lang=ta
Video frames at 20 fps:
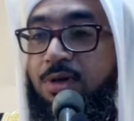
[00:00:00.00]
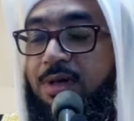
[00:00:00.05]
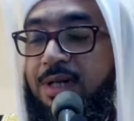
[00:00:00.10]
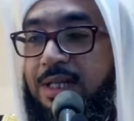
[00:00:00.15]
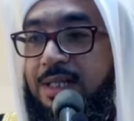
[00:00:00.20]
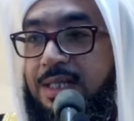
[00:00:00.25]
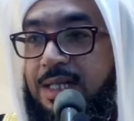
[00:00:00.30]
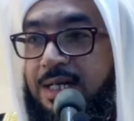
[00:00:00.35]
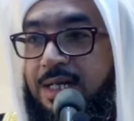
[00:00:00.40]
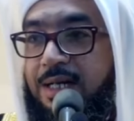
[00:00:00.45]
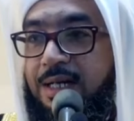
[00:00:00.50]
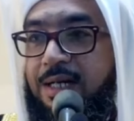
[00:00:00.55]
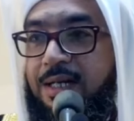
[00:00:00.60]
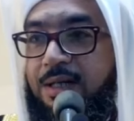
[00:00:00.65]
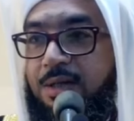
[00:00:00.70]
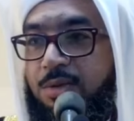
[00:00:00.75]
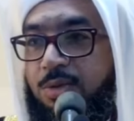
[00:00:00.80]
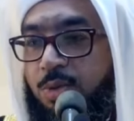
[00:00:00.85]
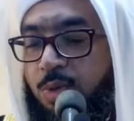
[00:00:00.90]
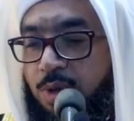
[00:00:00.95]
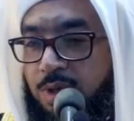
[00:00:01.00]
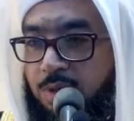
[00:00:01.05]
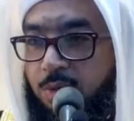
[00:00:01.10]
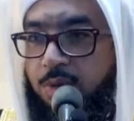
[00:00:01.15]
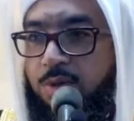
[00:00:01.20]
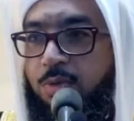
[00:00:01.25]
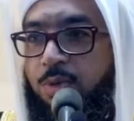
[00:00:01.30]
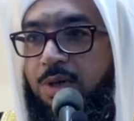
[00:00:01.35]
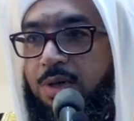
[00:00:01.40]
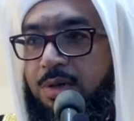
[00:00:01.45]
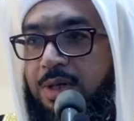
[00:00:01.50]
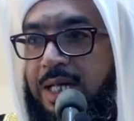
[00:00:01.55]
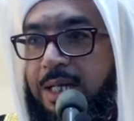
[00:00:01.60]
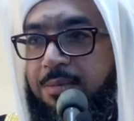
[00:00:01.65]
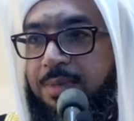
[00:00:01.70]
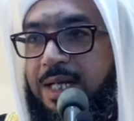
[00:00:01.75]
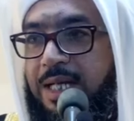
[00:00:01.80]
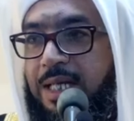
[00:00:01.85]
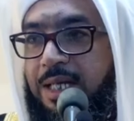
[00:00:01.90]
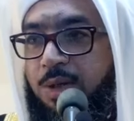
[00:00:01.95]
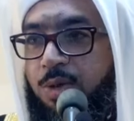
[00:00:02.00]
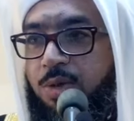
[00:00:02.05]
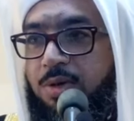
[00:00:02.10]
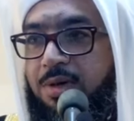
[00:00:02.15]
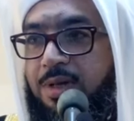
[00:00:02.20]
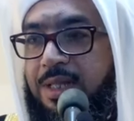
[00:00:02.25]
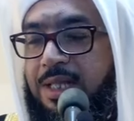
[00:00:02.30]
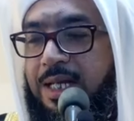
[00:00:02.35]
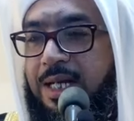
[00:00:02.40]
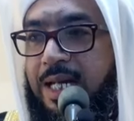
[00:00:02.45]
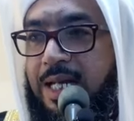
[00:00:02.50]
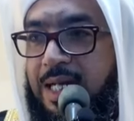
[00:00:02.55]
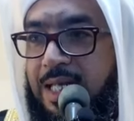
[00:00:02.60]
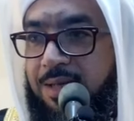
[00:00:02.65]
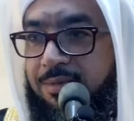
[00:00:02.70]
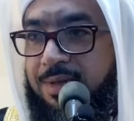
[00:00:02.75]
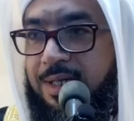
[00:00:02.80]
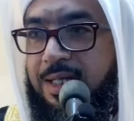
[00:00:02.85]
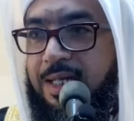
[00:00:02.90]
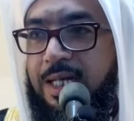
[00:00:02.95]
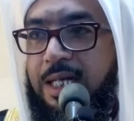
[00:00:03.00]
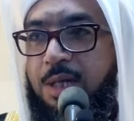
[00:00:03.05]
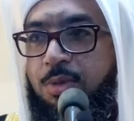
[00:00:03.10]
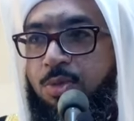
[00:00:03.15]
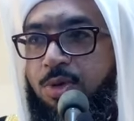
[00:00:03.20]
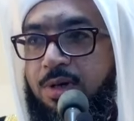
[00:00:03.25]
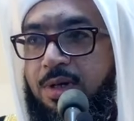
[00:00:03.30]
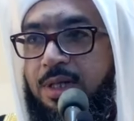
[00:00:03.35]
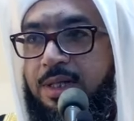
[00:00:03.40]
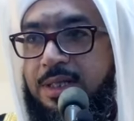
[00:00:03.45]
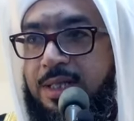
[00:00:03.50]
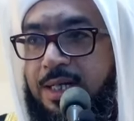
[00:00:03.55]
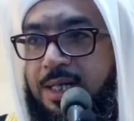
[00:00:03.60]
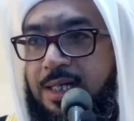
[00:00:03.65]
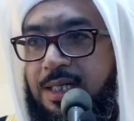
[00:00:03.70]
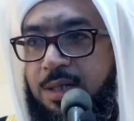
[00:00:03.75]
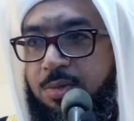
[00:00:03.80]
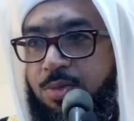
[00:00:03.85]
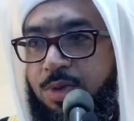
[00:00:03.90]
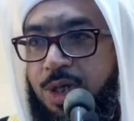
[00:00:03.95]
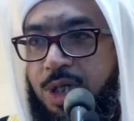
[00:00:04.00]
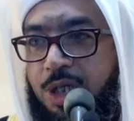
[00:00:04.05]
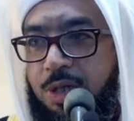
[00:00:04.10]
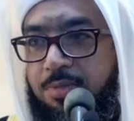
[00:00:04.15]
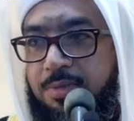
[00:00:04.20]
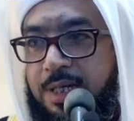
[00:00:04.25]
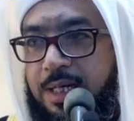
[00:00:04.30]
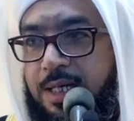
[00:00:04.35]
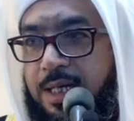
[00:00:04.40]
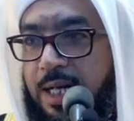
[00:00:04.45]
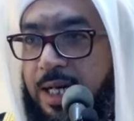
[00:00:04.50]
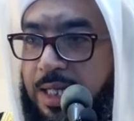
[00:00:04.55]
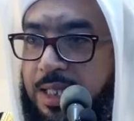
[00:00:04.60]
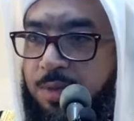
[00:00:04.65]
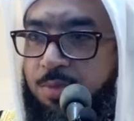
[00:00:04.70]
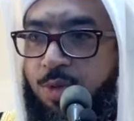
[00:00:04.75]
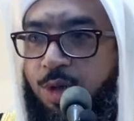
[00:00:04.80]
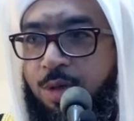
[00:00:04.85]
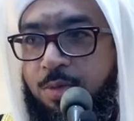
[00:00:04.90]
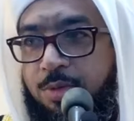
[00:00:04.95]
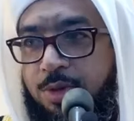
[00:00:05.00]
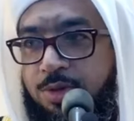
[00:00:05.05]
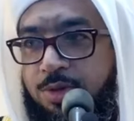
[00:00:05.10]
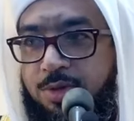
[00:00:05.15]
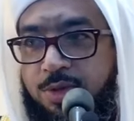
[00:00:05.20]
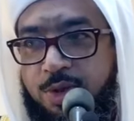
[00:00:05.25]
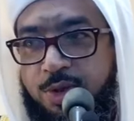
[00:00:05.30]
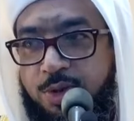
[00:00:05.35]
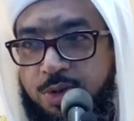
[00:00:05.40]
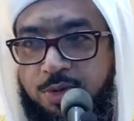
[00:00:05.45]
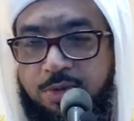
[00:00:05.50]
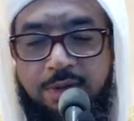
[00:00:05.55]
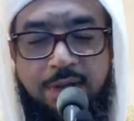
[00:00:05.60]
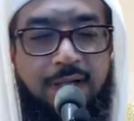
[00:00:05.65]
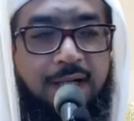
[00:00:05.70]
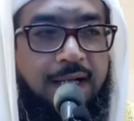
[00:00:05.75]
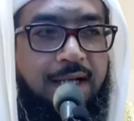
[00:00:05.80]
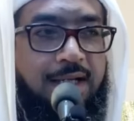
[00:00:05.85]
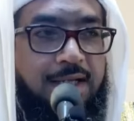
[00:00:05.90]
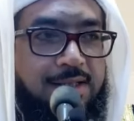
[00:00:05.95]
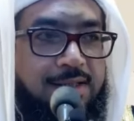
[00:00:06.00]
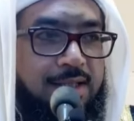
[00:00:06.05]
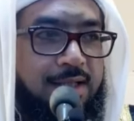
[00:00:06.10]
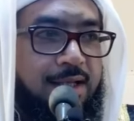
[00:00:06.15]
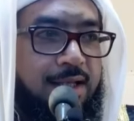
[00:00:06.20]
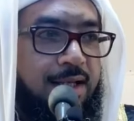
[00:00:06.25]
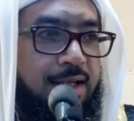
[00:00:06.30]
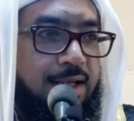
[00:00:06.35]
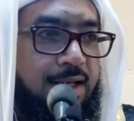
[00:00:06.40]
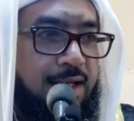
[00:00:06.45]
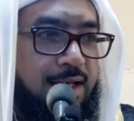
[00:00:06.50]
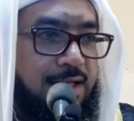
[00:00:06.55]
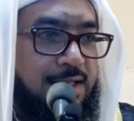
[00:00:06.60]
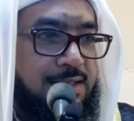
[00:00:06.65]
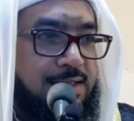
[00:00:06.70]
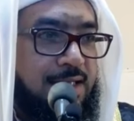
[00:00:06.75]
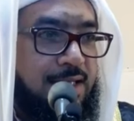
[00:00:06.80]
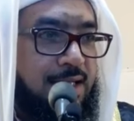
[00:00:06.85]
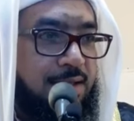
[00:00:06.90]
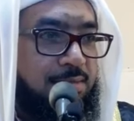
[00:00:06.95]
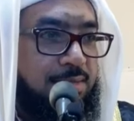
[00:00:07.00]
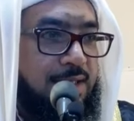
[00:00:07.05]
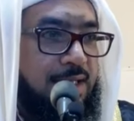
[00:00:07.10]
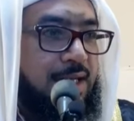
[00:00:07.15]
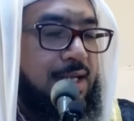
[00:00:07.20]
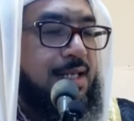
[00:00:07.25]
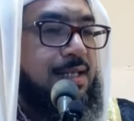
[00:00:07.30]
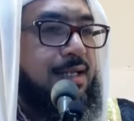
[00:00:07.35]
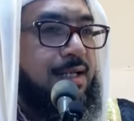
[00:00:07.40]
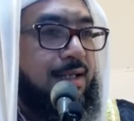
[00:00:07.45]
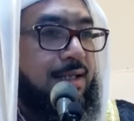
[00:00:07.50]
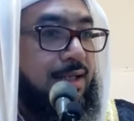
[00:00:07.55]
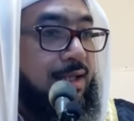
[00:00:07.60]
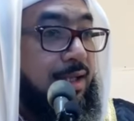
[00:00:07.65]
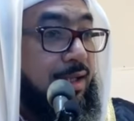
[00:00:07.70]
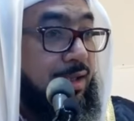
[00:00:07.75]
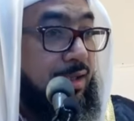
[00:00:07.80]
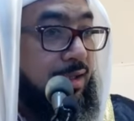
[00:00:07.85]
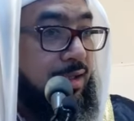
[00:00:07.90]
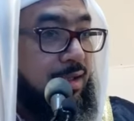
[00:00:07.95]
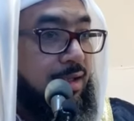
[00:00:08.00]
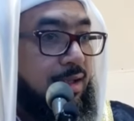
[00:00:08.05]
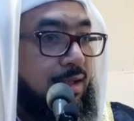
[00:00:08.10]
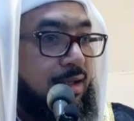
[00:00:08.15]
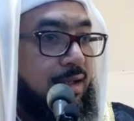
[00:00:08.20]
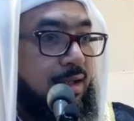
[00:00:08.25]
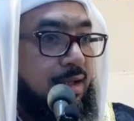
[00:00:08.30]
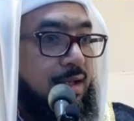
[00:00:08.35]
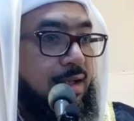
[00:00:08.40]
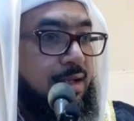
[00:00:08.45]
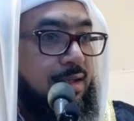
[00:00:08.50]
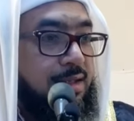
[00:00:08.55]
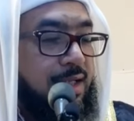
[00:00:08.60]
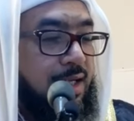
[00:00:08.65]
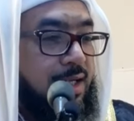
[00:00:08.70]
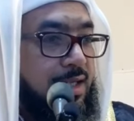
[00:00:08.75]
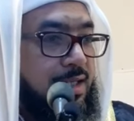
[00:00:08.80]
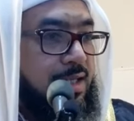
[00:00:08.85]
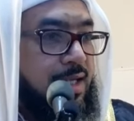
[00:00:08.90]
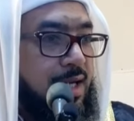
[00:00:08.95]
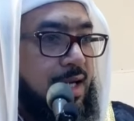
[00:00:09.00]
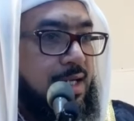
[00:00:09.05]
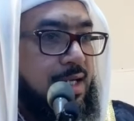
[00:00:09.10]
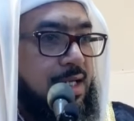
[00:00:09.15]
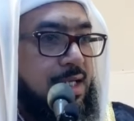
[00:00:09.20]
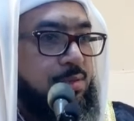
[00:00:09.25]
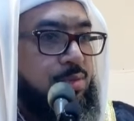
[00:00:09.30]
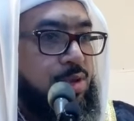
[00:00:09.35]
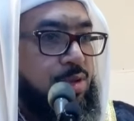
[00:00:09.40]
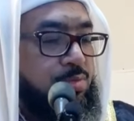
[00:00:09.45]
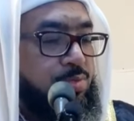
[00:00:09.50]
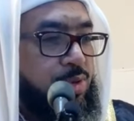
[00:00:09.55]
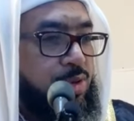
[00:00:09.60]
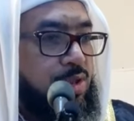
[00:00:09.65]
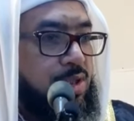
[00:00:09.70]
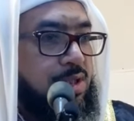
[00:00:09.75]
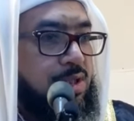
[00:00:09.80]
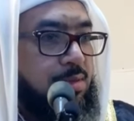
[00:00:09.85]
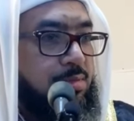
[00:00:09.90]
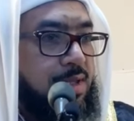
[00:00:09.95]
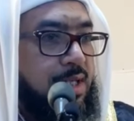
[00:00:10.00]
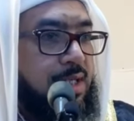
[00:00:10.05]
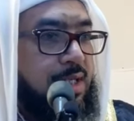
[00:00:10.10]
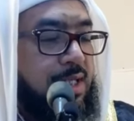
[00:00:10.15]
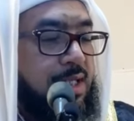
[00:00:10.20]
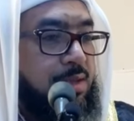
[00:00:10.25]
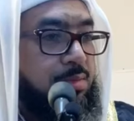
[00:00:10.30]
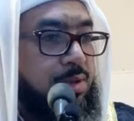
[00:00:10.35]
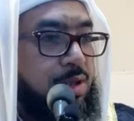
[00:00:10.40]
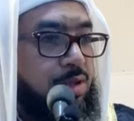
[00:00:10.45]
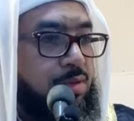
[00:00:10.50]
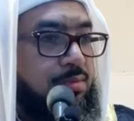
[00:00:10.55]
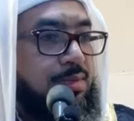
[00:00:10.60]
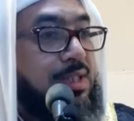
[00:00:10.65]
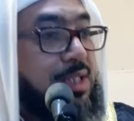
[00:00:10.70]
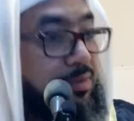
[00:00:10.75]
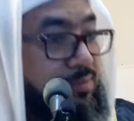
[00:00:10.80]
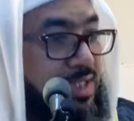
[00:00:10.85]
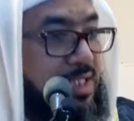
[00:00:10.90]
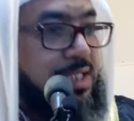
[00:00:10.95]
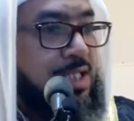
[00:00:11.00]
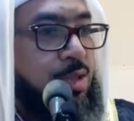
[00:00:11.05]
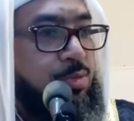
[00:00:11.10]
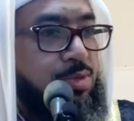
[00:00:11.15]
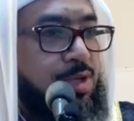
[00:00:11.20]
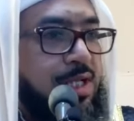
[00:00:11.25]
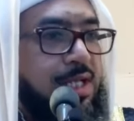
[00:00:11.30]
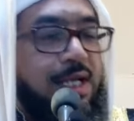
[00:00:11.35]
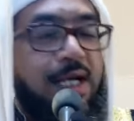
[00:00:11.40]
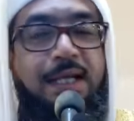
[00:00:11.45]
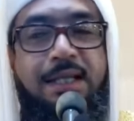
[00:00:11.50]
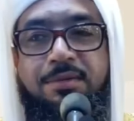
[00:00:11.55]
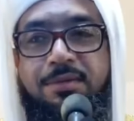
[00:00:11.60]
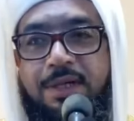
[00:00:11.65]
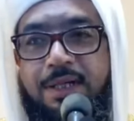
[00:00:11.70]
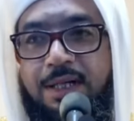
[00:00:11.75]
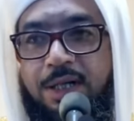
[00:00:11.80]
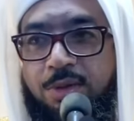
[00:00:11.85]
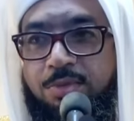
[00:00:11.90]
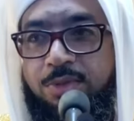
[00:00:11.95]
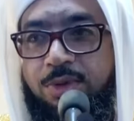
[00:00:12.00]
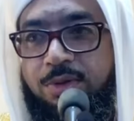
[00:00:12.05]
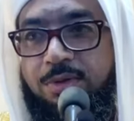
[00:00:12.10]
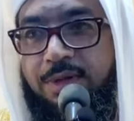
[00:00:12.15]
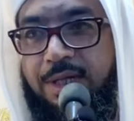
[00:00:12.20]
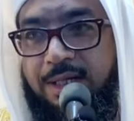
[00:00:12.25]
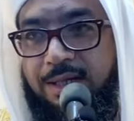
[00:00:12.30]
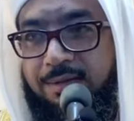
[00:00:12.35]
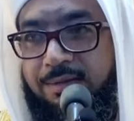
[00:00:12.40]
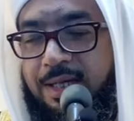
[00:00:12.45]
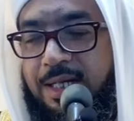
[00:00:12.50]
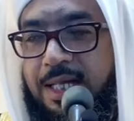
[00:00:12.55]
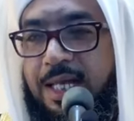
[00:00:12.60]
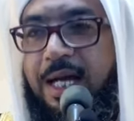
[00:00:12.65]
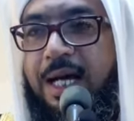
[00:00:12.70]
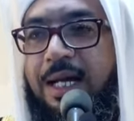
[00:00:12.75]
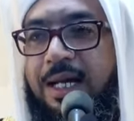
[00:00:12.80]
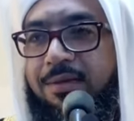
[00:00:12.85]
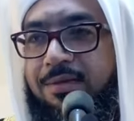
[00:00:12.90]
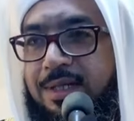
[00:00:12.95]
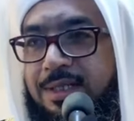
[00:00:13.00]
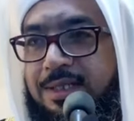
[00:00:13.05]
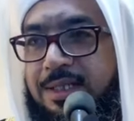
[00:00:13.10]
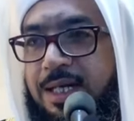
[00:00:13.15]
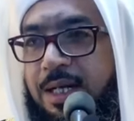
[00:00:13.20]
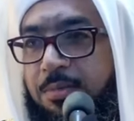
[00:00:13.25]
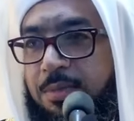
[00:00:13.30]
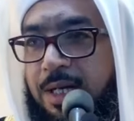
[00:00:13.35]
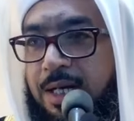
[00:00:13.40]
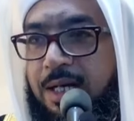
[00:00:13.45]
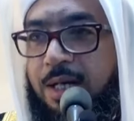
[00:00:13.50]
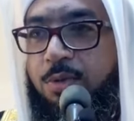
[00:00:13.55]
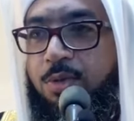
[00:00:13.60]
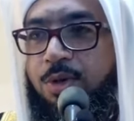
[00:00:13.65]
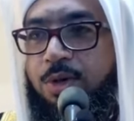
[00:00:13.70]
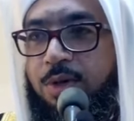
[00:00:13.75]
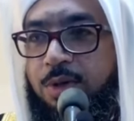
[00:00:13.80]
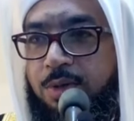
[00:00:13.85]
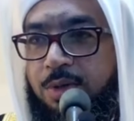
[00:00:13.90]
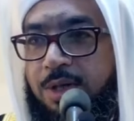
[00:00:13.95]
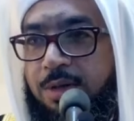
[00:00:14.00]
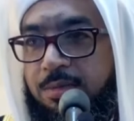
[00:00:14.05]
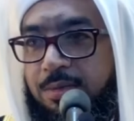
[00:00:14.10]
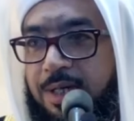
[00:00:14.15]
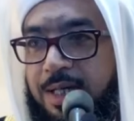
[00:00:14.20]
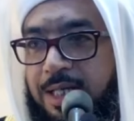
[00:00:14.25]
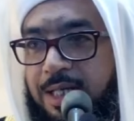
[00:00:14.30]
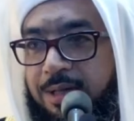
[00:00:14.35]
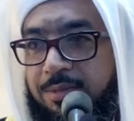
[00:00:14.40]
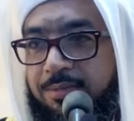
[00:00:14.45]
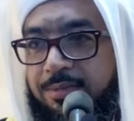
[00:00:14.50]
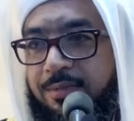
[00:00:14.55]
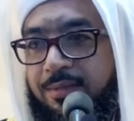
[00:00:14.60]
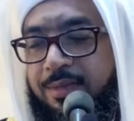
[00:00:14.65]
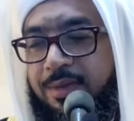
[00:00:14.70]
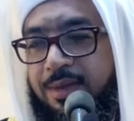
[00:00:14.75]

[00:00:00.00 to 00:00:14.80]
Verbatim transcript: ஒன்று திரண்டு ஒரு நபரை கொண்டுதான் அனைவர்களையும் ஒன்று திரட்ட முடியும் என்றால் அது முகமது ரசூலுல்லாஹி சல்லல்லா அலி செல்லம் தான் அதற்கு தகுதியான நபரும் பொருத்தமான நபரும் தவிர்க்க முடியாதவர்களும் கூட வேற யாரை வச்சு நம்ம எல்லாம் ஒன்று கூட முடியும்